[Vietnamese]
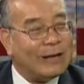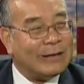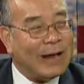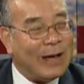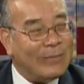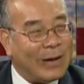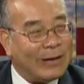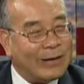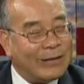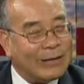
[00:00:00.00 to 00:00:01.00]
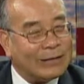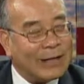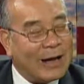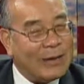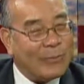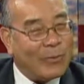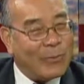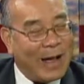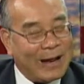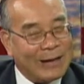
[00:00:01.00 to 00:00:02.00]
để mà nó đưa tới một
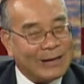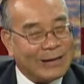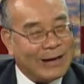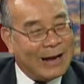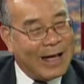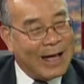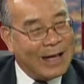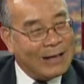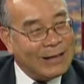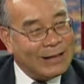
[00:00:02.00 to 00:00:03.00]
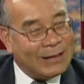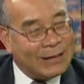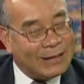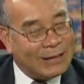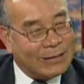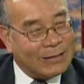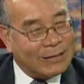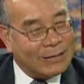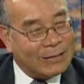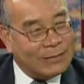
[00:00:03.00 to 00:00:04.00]
mặt là uh,
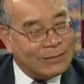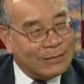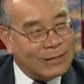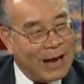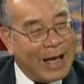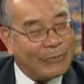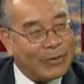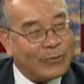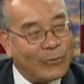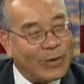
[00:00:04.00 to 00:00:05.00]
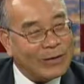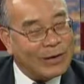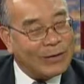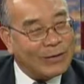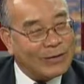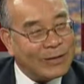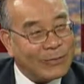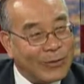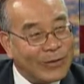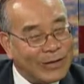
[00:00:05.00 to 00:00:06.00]
làm cho trung quốc đừng có
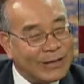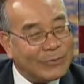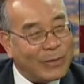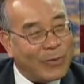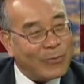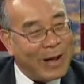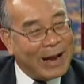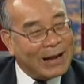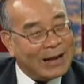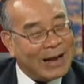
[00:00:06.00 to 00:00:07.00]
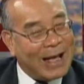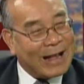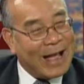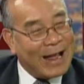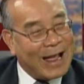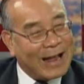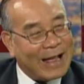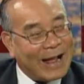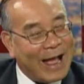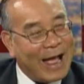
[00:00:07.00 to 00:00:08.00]
chống đối nhưng mà một mặt là càng ngày
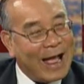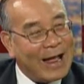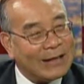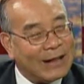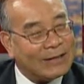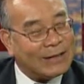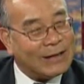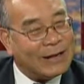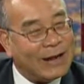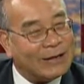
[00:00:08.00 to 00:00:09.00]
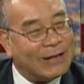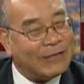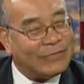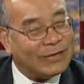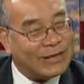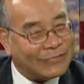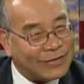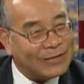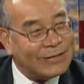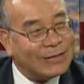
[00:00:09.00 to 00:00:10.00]
càng ngã thân thiện hơn về phía tây
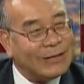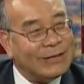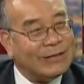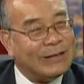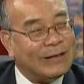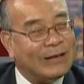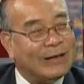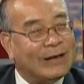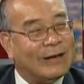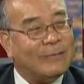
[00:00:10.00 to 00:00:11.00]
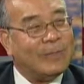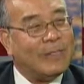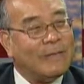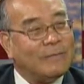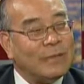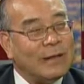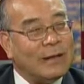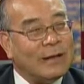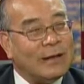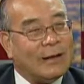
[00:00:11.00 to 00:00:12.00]
phương thì
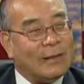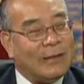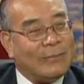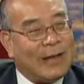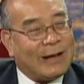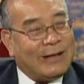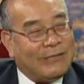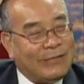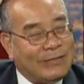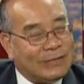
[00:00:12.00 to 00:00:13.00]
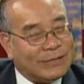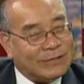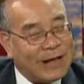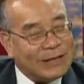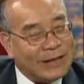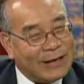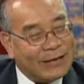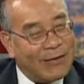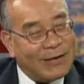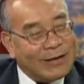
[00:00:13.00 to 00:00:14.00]
uh, nhưng mà cái sự thân
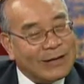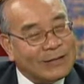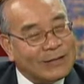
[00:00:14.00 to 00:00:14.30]
thiện đó đó